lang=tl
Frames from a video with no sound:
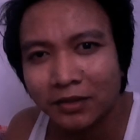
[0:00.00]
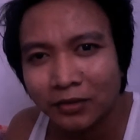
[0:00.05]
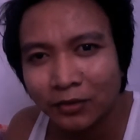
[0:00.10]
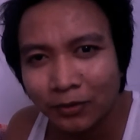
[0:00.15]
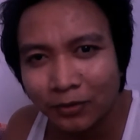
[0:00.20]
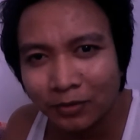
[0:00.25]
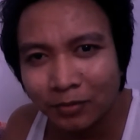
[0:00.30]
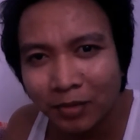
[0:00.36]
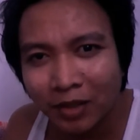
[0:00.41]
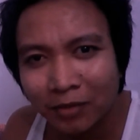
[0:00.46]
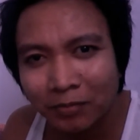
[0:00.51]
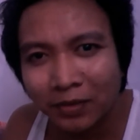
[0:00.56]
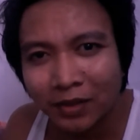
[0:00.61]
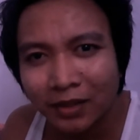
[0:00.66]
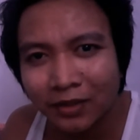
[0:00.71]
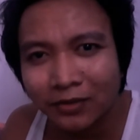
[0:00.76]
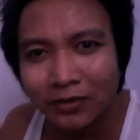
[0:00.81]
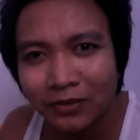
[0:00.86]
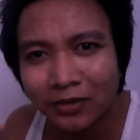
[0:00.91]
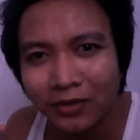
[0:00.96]
yun mga pare
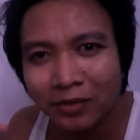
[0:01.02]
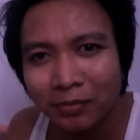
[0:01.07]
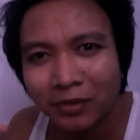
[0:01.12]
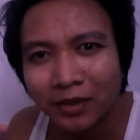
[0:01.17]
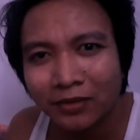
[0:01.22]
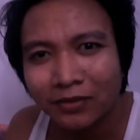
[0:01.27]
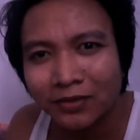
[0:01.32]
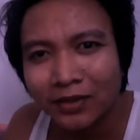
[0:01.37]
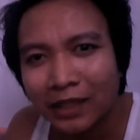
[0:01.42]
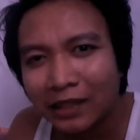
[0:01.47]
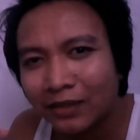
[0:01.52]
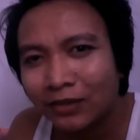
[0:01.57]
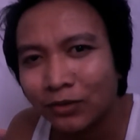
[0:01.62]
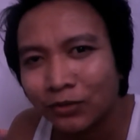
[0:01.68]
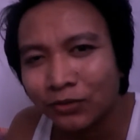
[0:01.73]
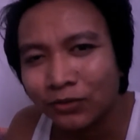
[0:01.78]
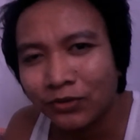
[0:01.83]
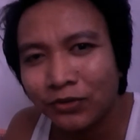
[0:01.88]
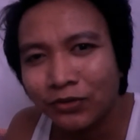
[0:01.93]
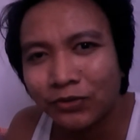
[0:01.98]
ko meron tayong
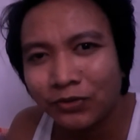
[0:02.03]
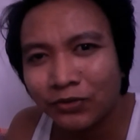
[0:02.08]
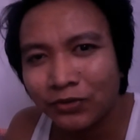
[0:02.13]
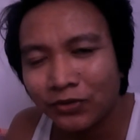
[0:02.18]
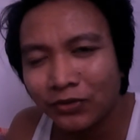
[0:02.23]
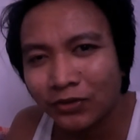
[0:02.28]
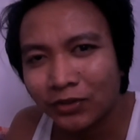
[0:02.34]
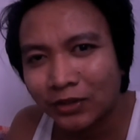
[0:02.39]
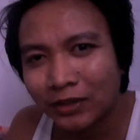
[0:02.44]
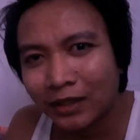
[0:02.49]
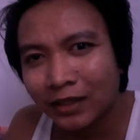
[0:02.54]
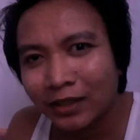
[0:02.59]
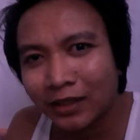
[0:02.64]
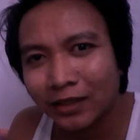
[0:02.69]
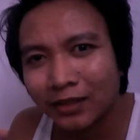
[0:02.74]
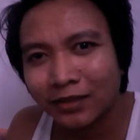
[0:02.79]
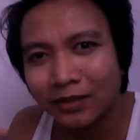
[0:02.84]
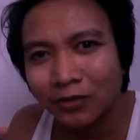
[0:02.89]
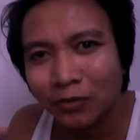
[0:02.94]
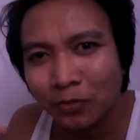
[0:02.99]
good news
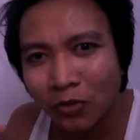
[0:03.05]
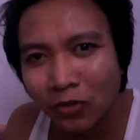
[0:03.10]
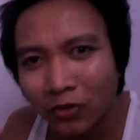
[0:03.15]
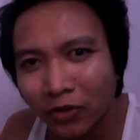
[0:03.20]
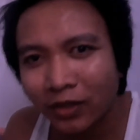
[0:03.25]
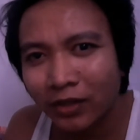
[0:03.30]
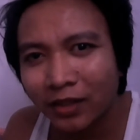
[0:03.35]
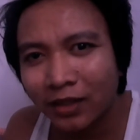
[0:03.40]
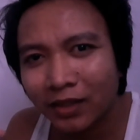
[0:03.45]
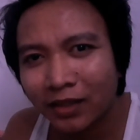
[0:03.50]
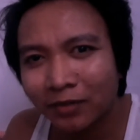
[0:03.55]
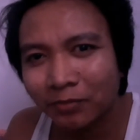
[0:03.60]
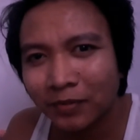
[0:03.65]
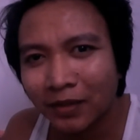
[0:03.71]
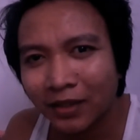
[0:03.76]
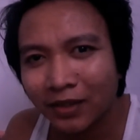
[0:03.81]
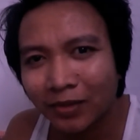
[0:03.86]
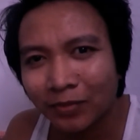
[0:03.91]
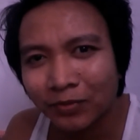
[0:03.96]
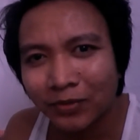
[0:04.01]
at umokay na ang
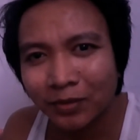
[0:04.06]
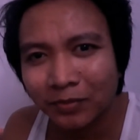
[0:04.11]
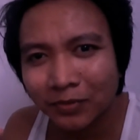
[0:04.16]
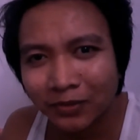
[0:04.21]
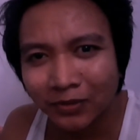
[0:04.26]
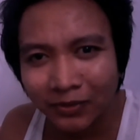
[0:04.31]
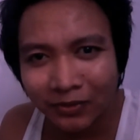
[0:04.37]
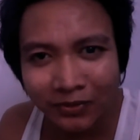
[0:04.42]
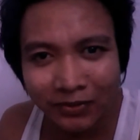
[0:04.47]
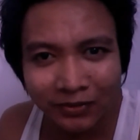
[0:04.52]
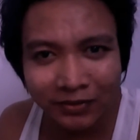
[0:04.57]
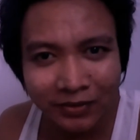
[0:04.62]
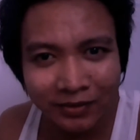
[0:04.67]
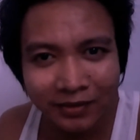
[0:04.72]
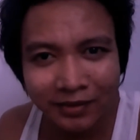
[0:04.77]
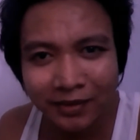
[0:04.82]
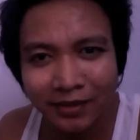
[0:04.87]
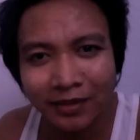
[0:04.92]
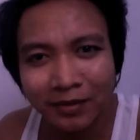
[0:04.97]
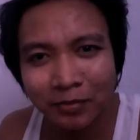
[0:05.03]
pakiramdam ko
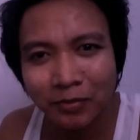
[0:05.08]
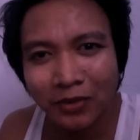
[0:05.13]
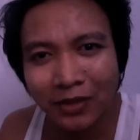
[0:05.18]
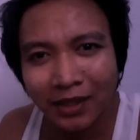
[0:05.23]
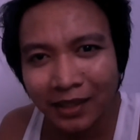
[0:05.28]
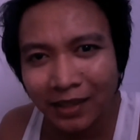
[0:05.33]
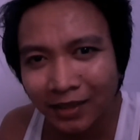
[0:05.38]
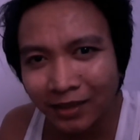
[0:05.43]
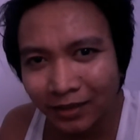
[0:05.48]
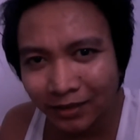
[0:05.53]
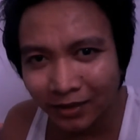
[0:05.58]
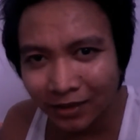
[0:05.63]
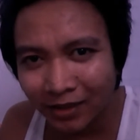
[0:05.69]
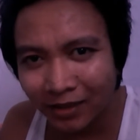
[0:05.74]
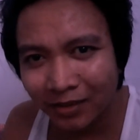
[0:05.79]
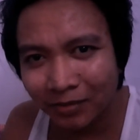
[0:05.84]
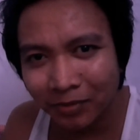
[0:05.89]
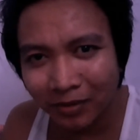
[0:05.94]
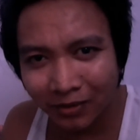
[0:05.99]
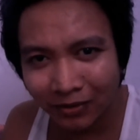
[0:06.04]
Mukha lang
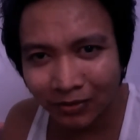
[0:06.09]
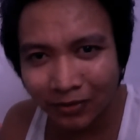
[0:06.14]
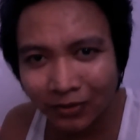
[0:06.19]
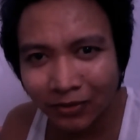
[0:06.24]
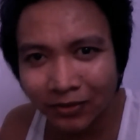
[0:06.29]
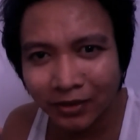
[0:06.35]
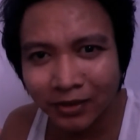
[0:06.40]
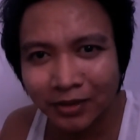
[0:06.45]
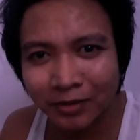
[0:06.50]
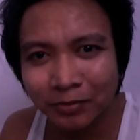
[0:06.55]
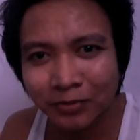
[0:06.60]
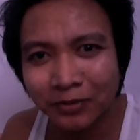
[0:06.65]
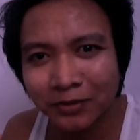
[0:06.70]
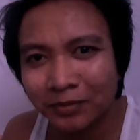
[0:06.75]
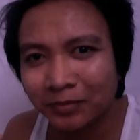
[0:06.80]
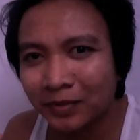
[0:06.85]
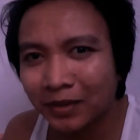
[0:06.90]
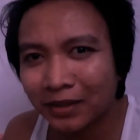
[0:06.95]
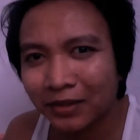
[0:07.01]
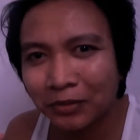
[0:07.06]
hindi, pero okay na po
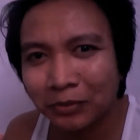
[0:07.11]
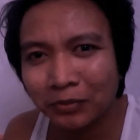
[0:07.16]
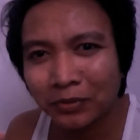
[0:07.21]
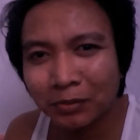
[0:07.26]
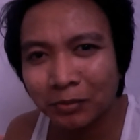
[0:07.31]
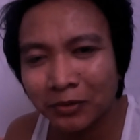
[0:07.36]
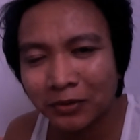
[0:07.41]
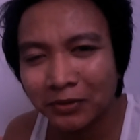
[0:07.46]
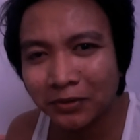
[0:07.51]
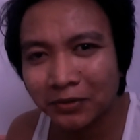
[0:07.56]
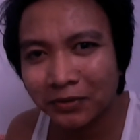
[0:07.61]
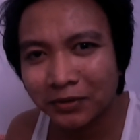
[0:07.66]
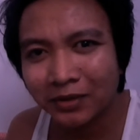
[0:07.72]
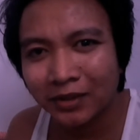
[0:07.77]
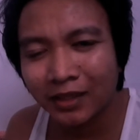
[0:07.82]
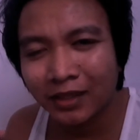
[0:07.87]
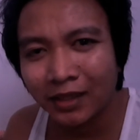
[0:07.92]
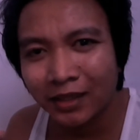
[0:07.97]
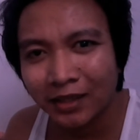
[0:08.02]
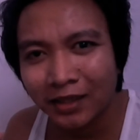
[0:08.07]
yung pakiramdam ko.
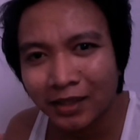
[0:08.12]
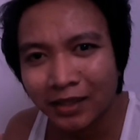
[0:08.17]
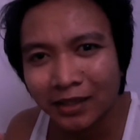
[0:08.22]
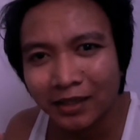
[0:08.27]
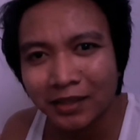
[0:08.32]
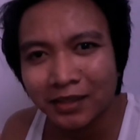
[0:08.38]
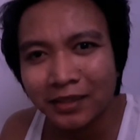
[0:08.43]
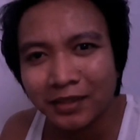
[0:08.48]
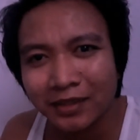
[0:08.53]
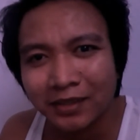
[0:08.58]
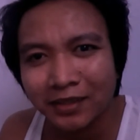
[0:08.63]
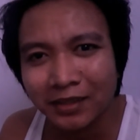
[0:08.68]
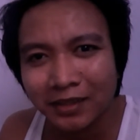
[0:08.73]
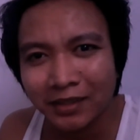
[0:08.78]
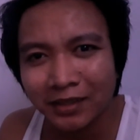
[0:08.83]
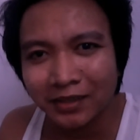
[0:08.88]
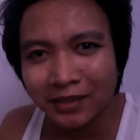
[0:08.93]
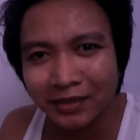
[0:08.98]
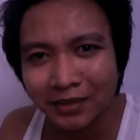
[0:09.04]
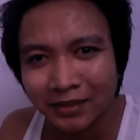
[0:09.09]

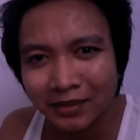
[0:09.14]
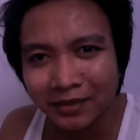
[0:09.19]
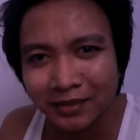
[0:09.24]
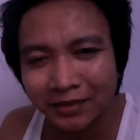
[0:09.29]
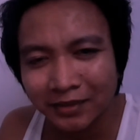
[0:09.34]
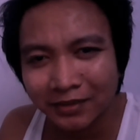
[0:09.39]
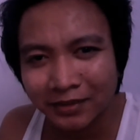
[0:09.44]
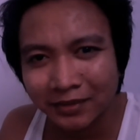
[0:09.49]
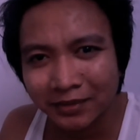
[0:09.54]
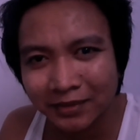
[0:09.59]
Uh,